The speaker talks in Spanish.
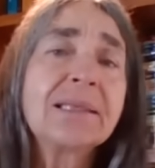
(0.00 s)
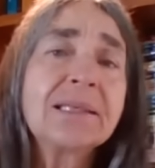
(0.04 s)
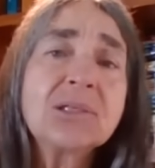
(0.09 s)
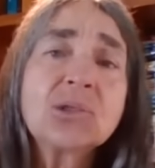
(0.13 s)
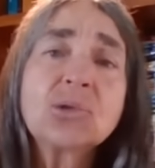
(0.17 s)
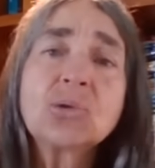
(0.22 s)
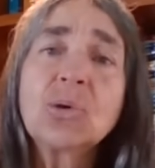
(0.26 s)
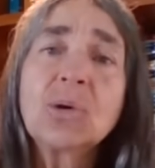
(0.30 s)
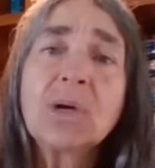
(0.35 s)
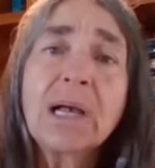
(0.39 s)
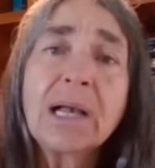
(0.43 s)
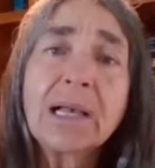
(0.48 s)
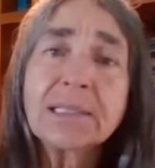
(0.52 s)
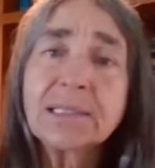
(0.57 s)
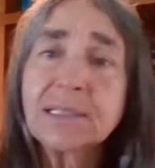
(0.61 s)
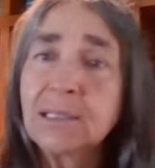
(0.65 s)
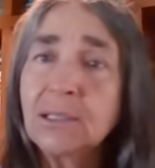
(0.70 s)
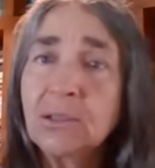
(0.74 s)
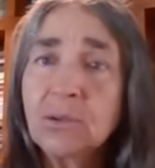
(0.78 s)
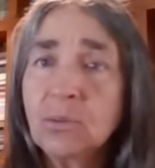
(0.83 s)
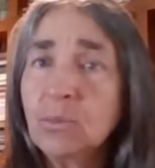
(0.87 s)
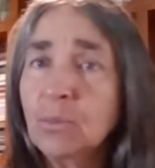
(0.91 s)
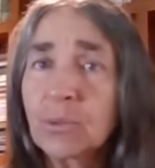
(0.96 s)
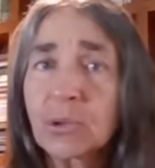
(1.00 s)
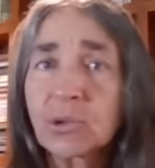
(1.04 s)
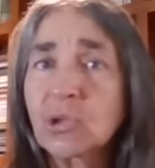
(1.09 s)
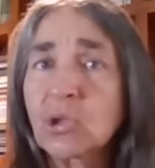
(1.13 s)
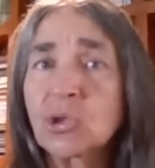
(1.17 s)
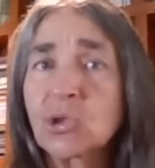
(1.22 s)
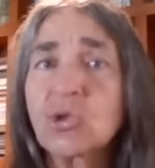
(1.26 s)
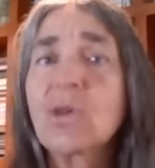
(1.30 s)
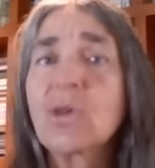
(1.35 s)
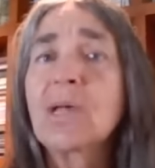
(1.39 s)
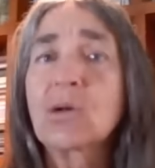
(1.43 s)
Esto ha sido un
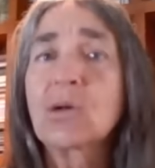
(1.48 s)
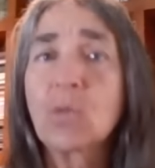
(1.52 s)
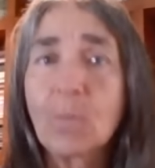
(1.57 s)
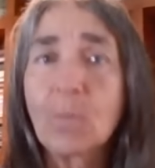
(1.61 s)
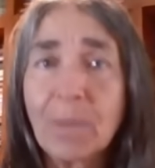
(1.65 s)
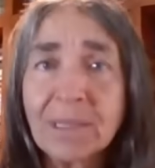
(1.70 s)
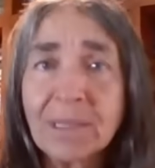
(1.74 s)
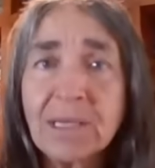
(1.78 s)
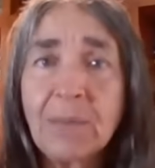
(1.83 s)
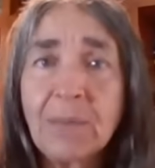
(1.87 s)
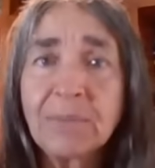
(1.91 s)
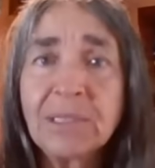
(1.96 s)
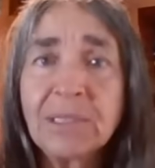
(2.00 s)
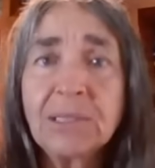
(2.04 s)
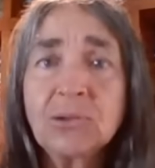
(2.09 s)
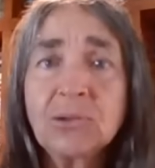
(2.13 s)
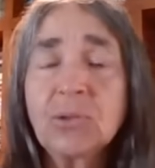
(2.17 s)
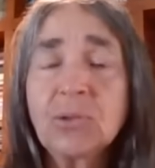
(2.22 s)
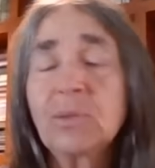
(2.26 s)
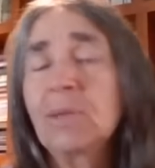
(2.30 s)
proceso de acompañamiento